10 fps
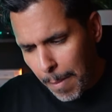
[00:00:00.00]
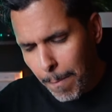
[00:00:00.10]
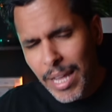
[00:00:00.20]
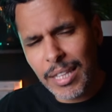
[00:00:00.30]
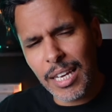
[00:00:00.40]

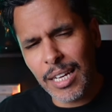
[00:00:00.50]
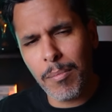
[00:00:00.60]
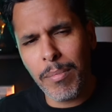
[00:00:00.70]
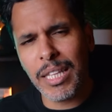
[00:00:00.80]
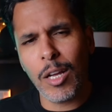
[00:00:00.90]
Mettez,
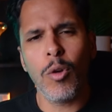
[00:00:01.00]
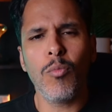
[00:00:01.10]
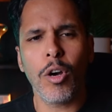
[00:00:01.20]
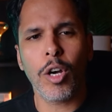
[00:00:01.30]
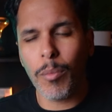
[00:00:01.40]
mettez-le
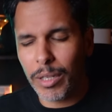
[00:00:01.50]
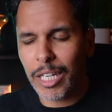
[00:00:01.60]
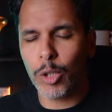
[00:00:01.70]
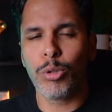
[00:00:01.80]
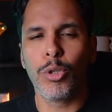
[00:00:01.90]
moi en
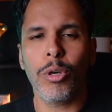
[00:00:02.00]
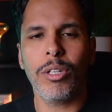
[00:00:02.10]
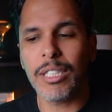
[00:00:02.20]
commentaire, je suis curieux de